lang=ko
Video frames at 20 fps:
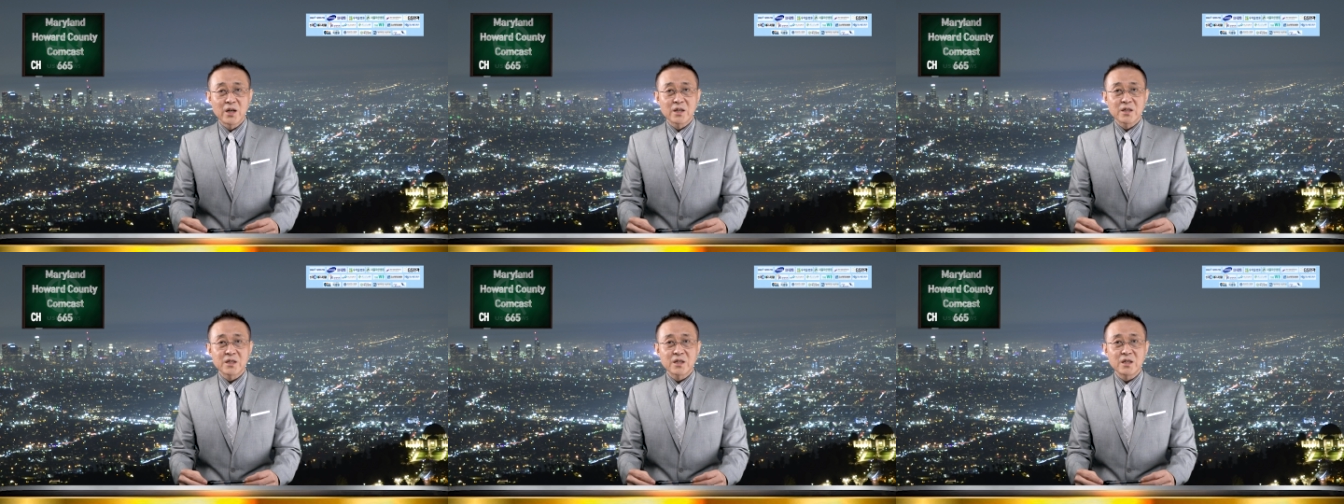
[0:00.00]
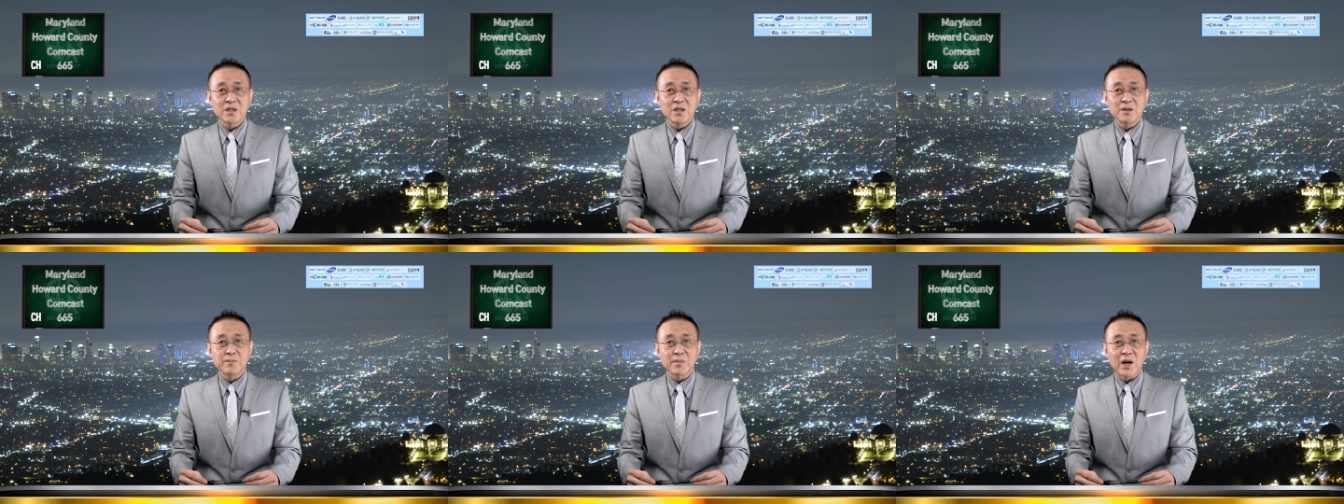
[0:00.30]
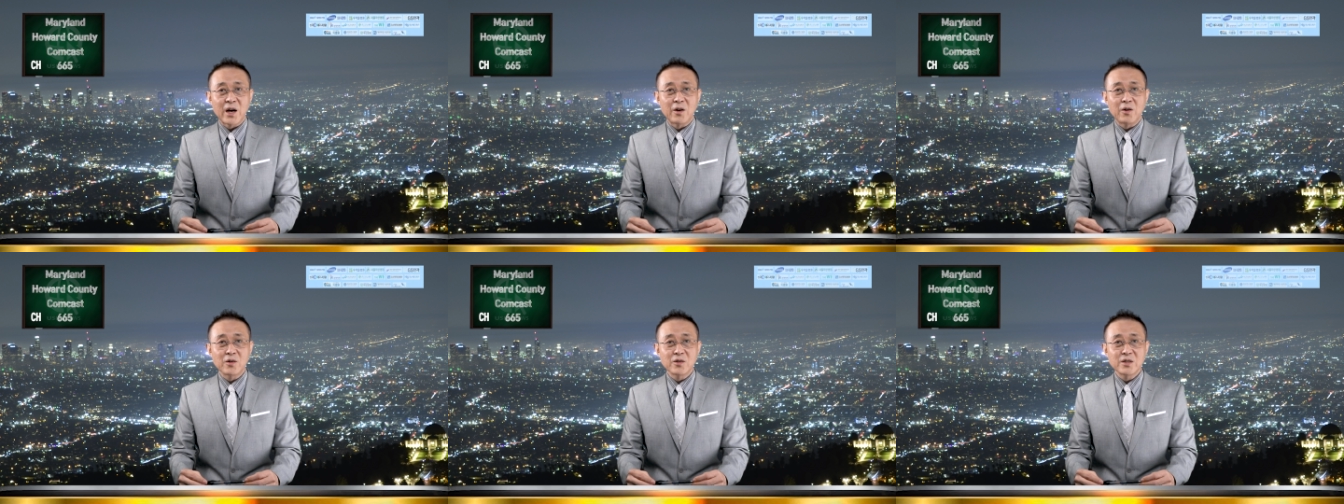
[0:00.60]
신임
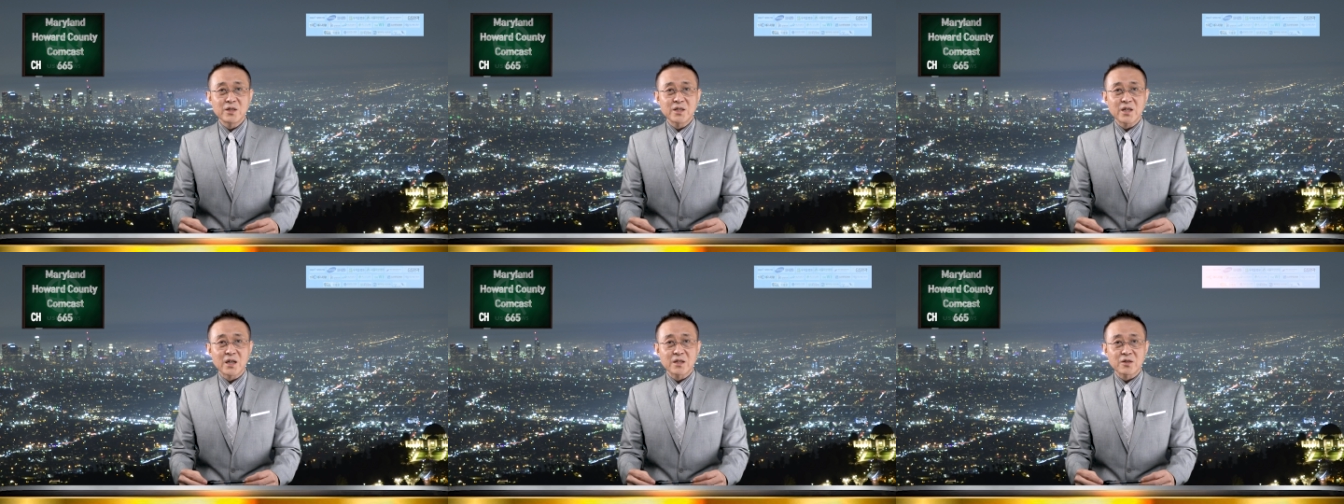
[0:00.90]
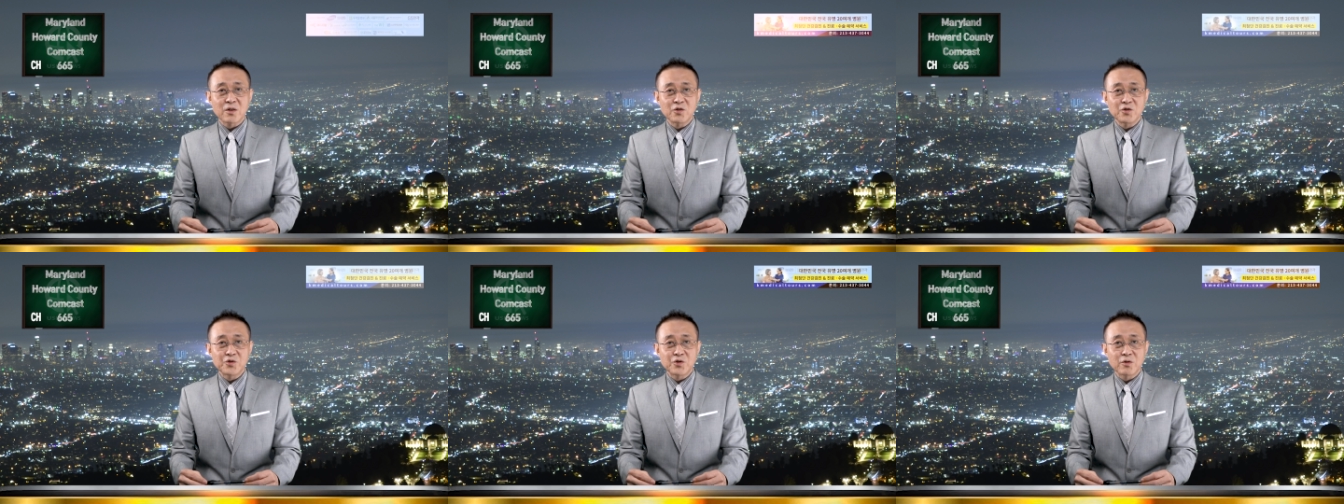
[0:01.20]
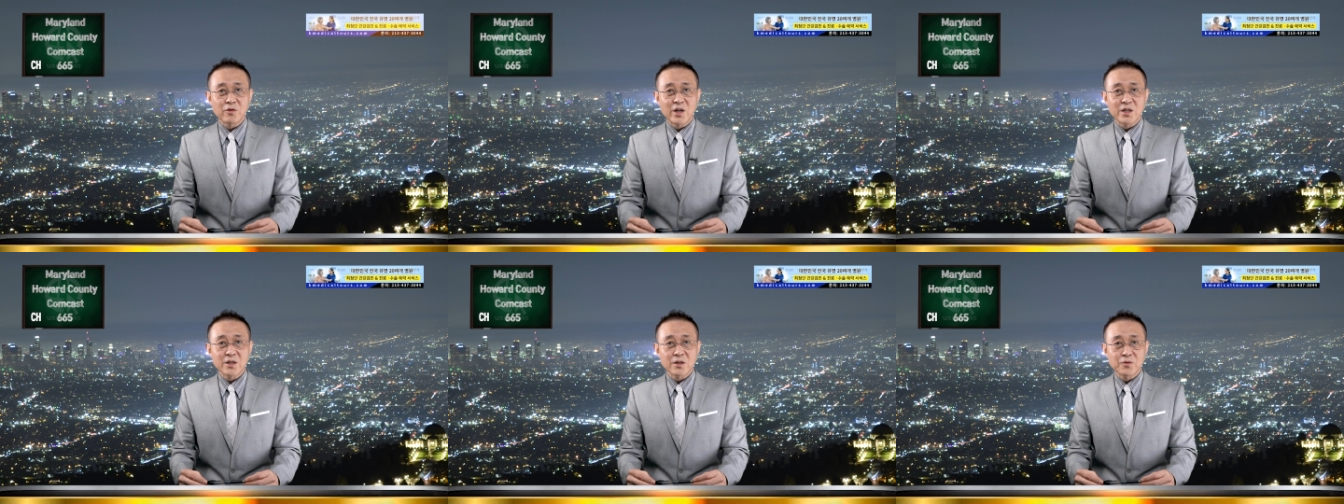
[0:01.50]
하원 의장
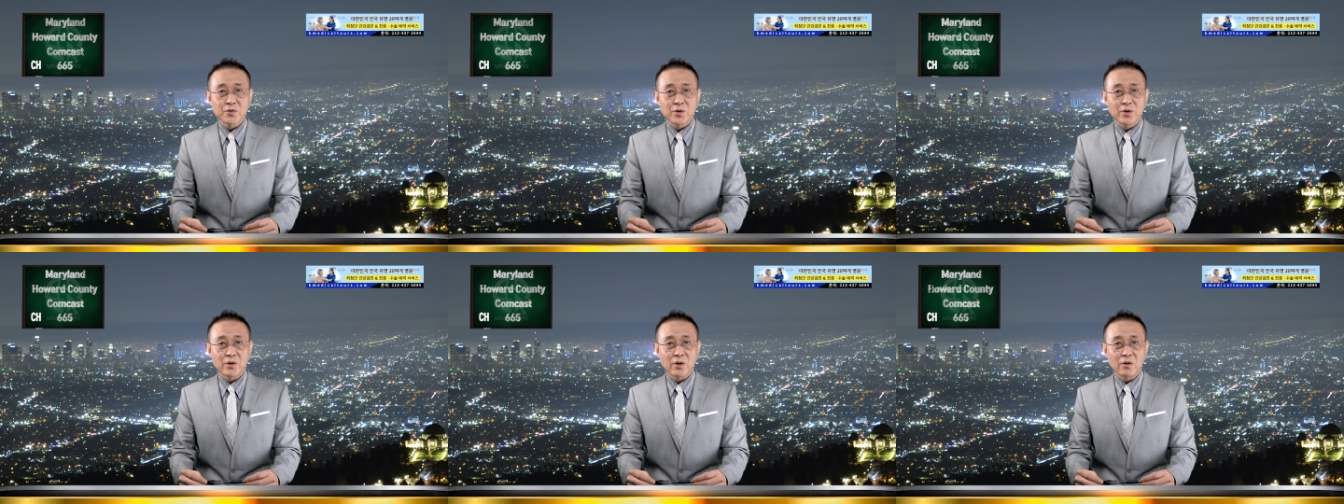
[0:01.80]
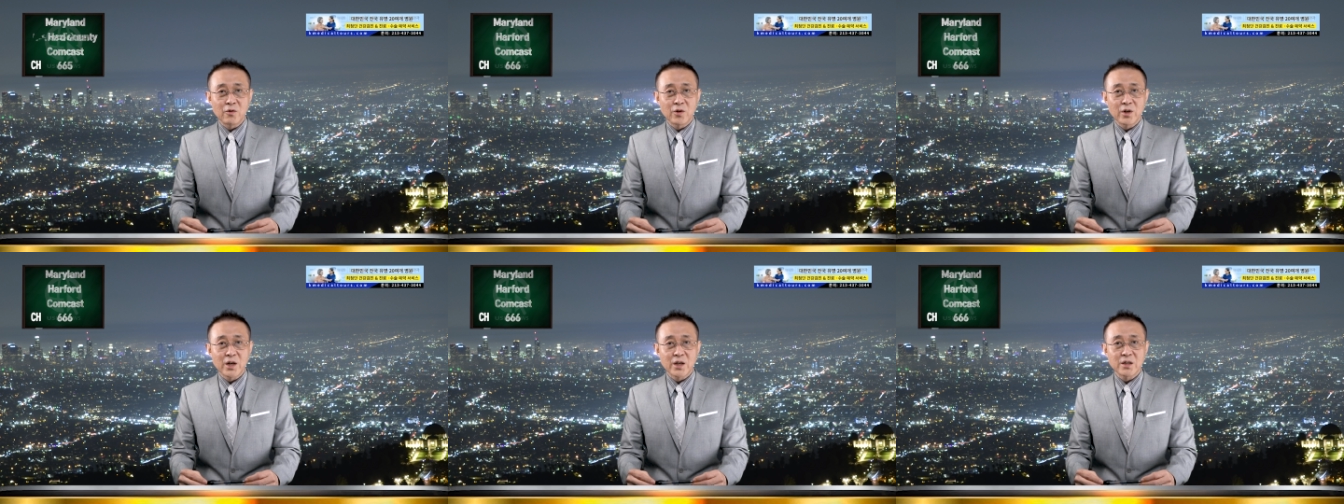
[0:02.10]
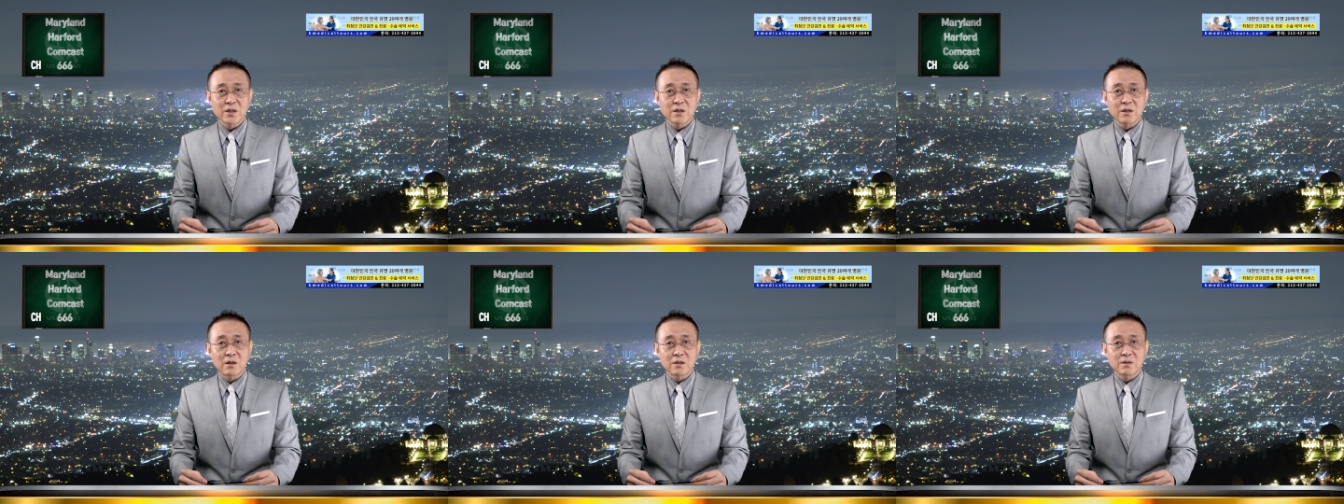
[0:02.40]
선출 과정도
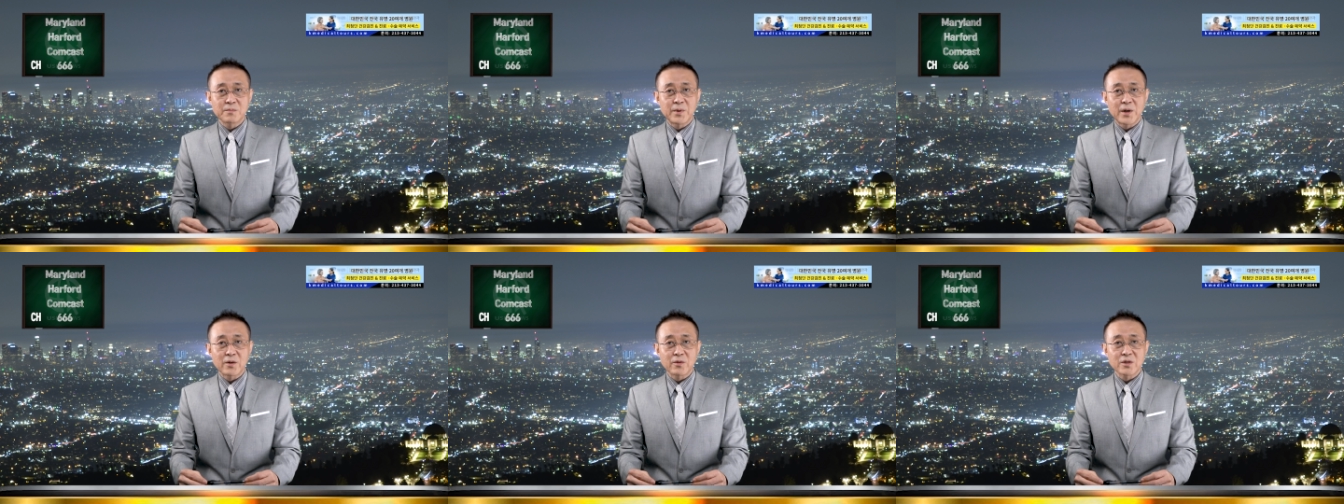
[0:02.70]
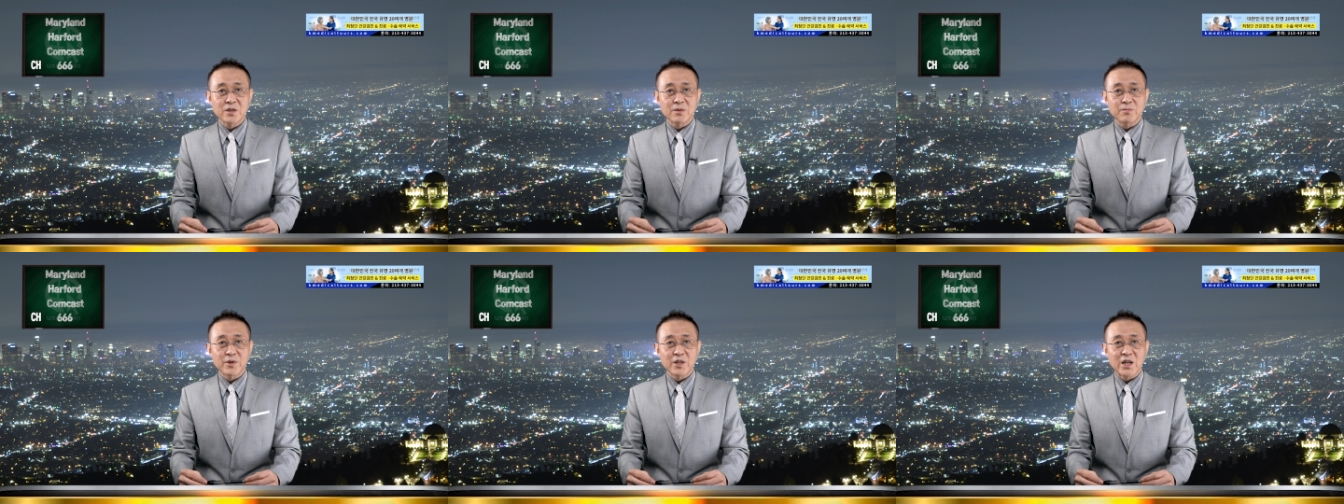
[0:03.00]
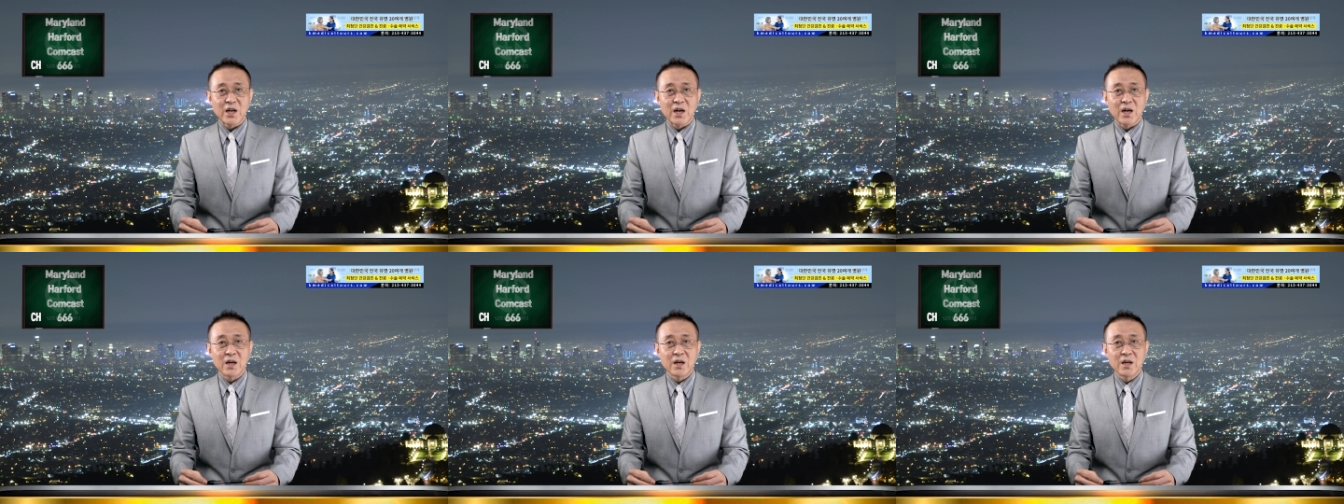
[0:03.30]
혼란을 거듭하고
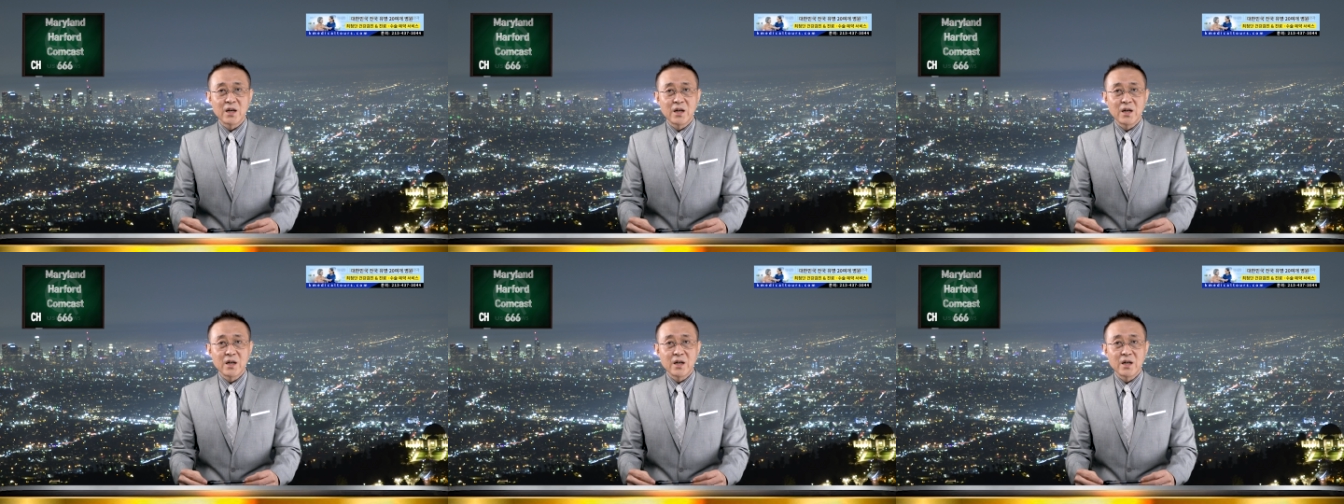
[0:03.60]
있습니다.